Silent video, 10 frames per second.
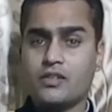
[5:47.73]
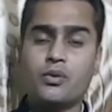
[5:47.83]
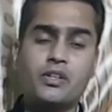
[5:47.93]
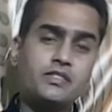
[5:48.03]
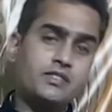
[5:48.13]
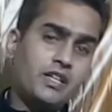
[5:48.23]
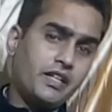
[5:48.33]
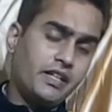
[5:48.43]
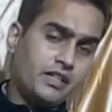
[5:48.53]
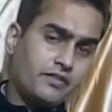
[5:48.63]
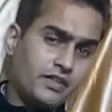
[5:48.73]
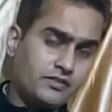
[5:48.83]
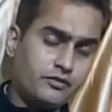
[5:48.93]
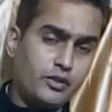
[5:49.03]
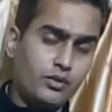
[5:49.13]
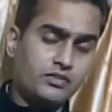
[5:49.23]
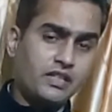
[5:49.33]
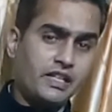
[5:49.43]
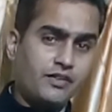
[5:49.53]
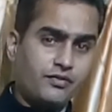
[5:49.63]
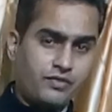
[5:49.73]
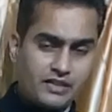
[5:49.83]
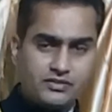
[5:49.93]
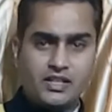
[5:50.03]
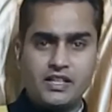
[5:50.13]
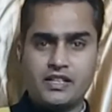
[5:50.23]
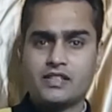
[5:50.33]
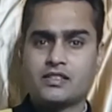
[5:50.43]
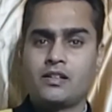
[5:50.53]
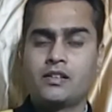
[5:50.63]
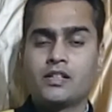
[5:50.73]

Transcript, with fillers: और इसका इंटरफेस विंडोज 95 से लिया गया था